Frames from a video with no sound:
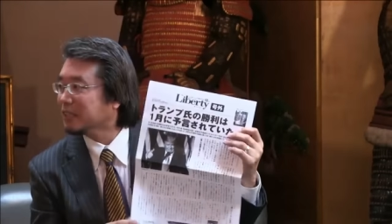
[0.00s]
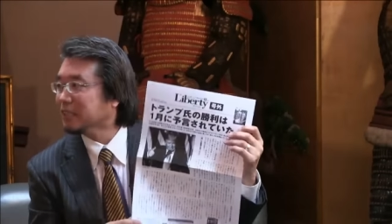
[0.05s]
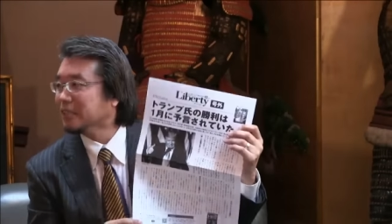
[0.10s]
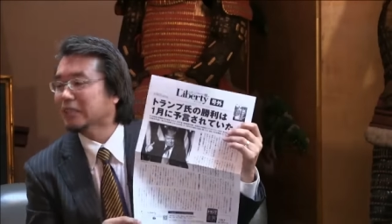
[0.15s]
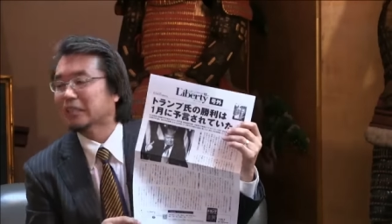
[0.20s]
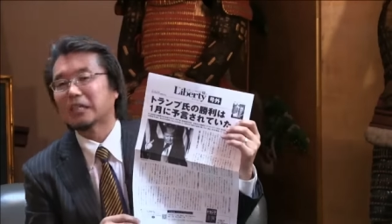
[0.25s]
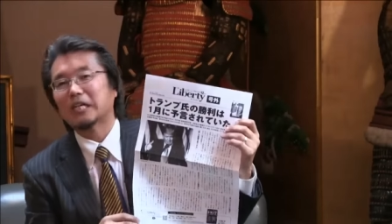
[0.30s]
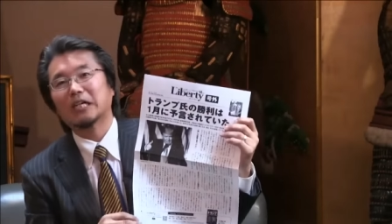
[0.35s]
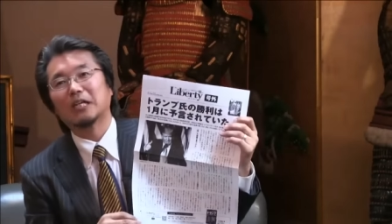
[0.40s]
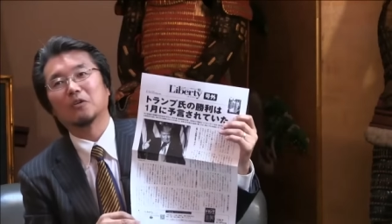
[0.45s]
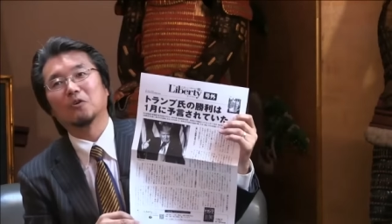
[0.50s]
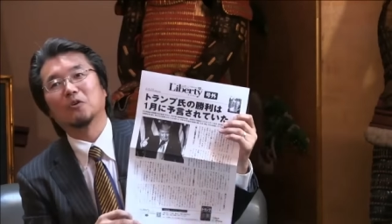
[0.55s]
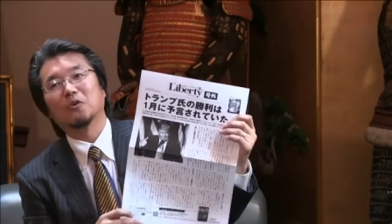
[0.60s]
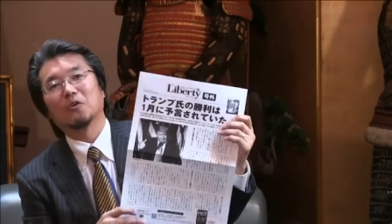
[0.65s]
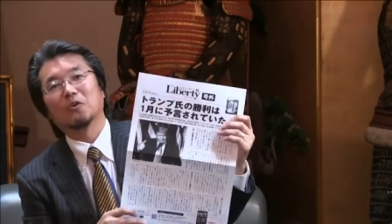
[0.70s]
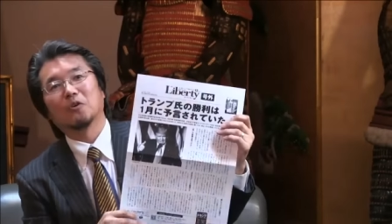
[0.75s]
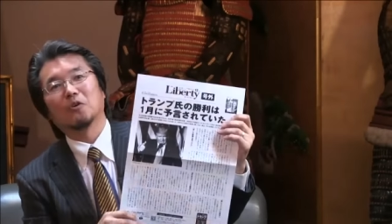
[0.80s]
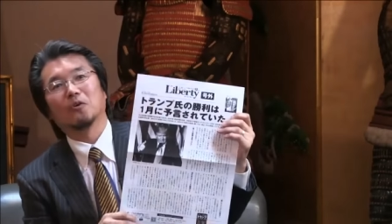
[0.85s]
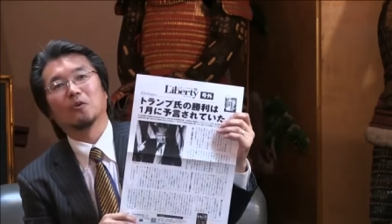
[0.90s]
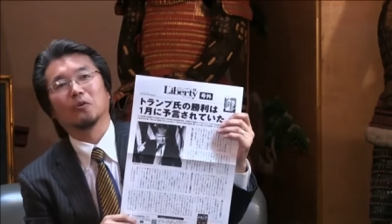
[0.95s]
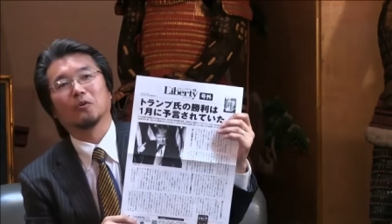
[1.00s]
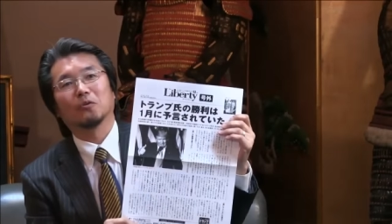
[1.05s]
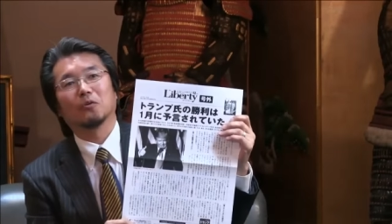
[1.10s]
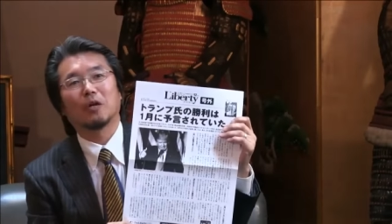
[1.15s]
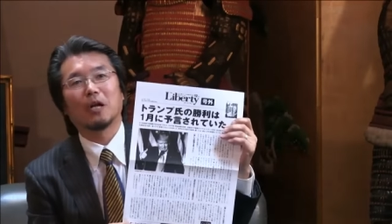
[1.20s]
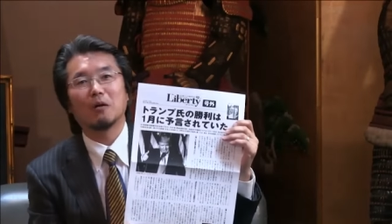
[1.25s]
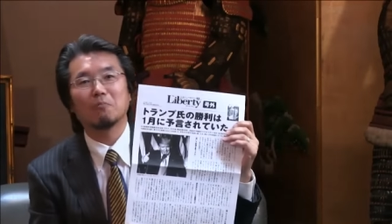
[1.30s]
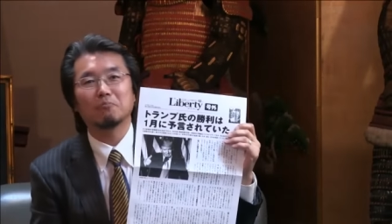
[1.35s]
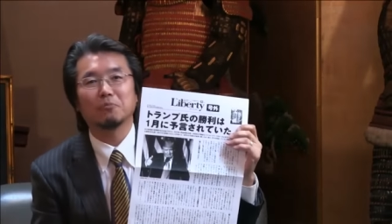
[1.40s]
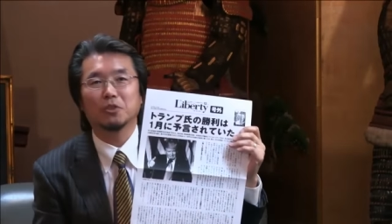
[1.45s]
あの
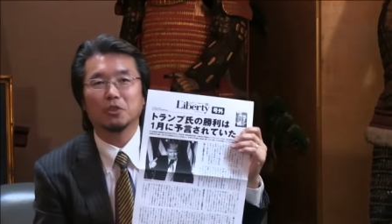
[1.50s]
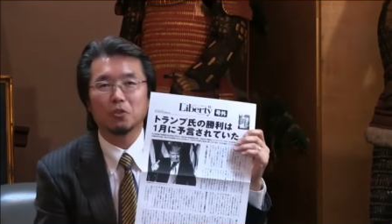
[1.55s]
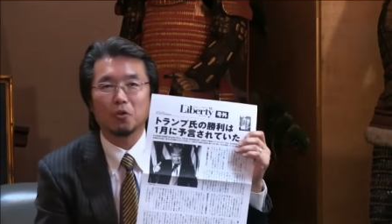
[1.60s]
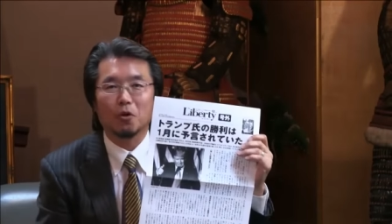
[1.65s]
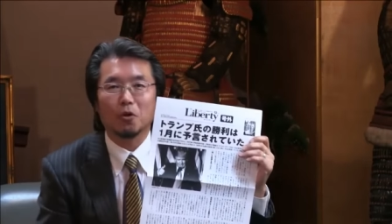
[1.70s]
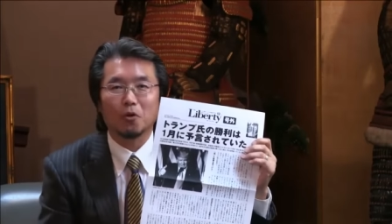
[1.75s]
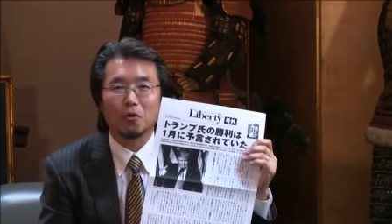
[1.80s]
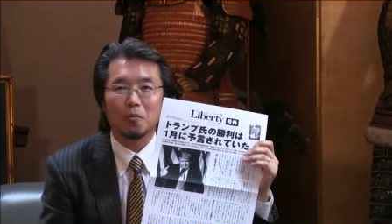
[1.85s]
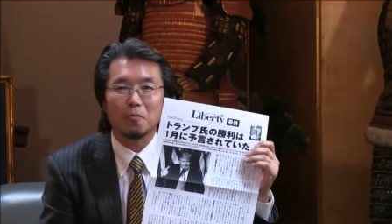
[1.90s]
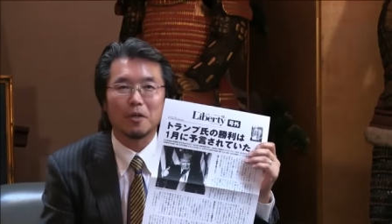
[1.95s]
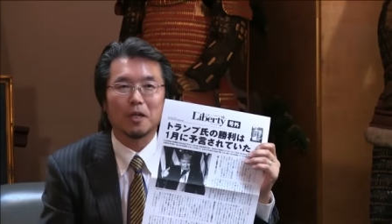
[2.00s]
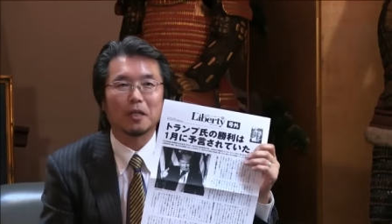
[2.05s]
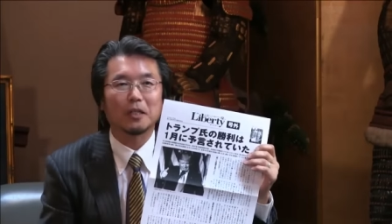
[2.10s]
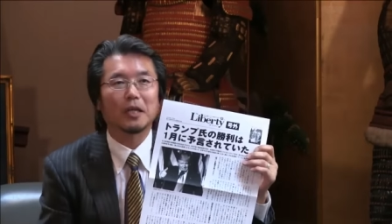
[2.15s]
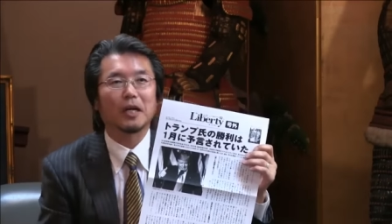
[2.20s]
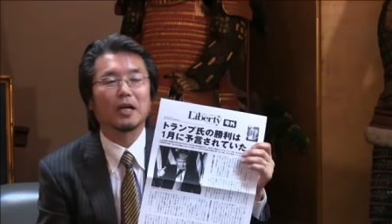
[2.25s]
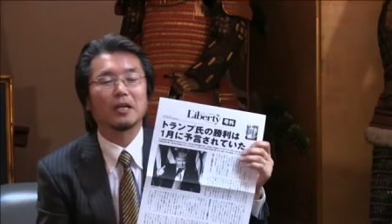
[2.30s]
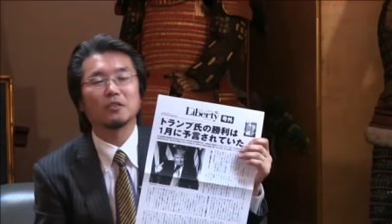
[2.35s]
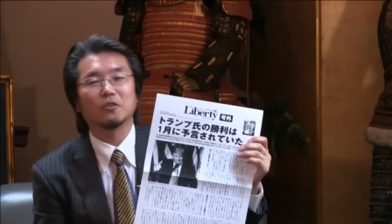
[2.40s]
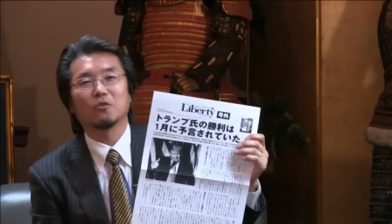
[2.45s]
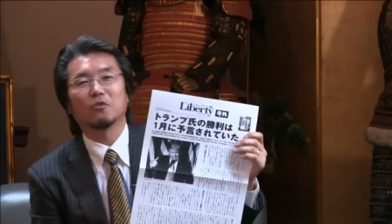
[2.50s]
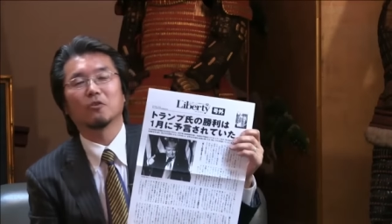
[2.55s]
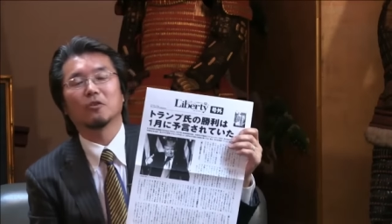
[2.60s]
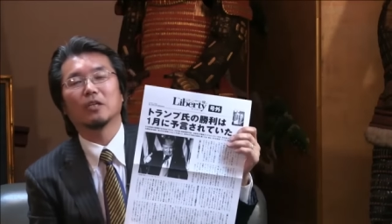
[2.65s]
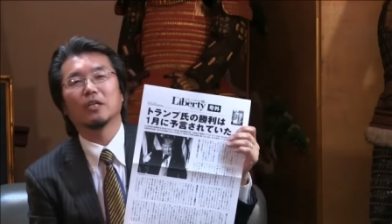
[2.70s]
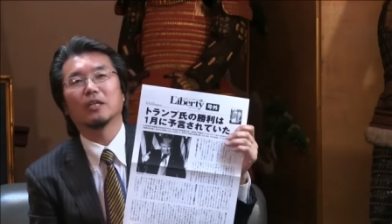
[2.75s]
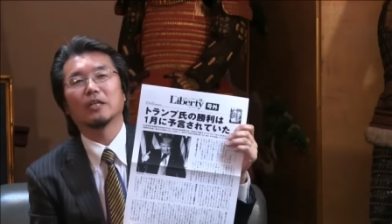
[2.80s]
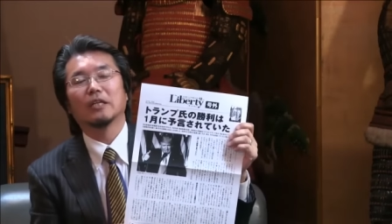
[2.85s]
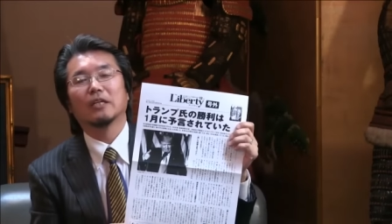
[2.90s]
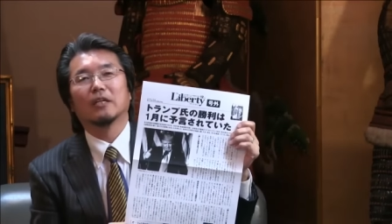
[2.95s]
トランプ氏の読み方が非常
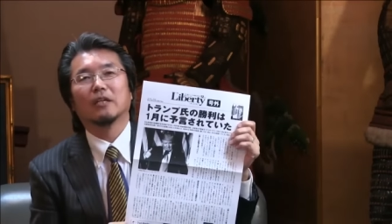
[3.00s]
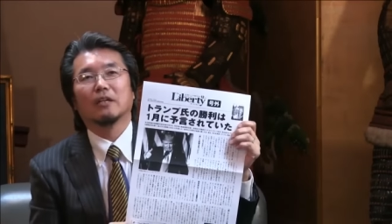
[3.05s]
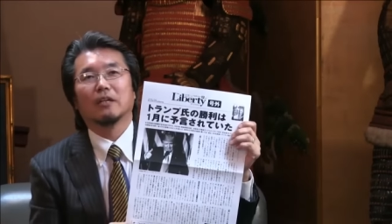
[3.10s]
に、